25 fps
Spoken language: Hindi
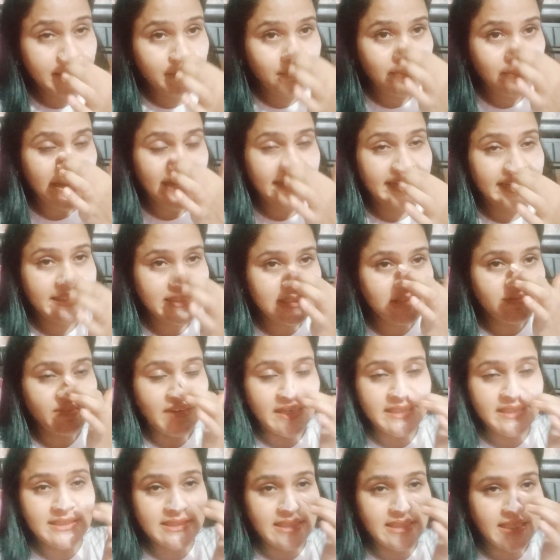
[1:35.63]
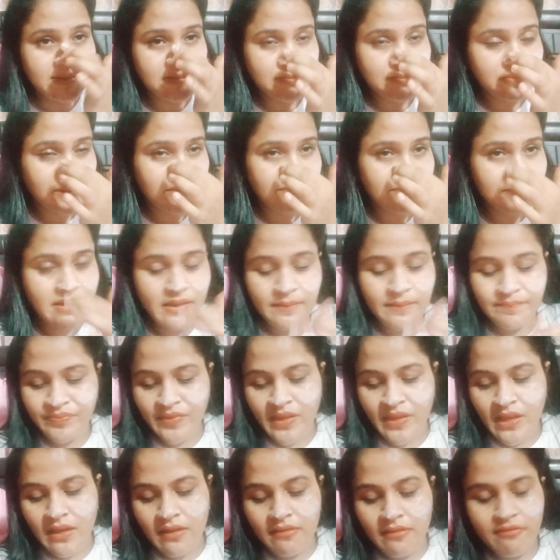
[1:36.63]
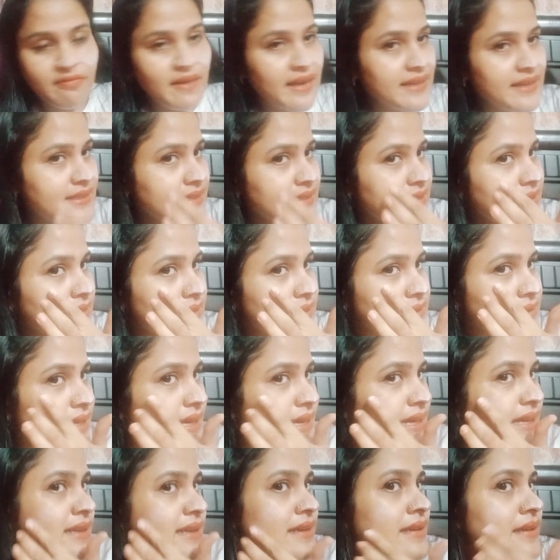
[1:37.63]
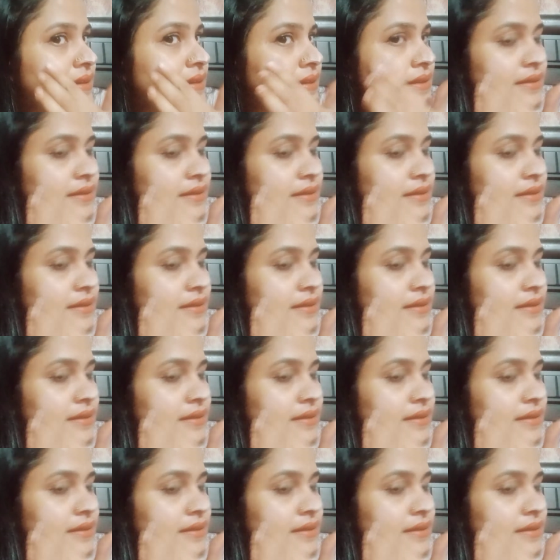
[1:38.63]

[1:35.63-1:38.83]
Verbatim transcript: ये ब्लैक हेड्स वाइट हेड्स में भी फ़ायदा करता है